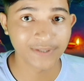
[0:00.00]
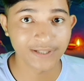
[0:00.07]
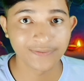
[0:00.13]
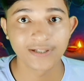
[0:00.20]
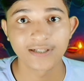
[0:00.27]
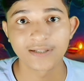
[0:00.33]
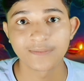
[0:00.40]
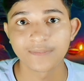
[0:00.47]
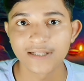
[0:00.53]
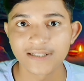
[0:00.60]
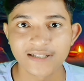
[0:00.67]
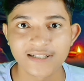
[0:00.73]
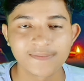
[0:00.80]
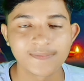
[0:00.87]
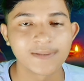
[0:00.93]
एम टी वगैरह
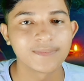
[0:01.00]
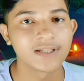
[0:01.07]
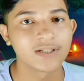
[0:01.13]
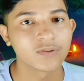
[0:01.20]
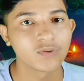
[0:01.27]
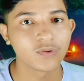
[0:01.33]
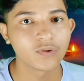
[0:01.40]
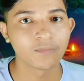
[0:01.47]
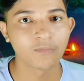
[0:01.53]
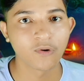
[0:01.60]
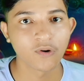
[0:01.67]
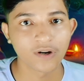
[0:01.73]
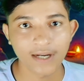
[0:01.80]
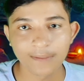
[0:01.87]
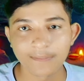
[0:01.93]
मैचेस में मेरे को
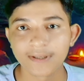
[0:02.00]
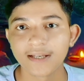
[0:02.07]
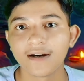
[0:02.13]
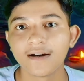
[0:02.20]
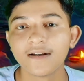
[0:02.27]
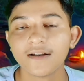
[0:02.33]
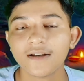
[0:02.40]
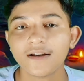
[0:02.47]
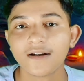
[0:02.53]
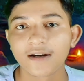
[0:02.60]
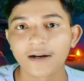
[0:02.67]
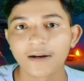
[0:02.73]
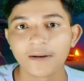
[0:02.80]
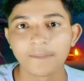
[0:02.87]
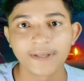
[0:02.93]
मौका मिला
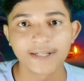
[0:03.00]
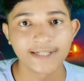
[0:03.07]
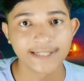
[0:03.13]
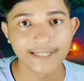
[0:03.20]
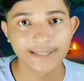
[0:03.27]
का मेरे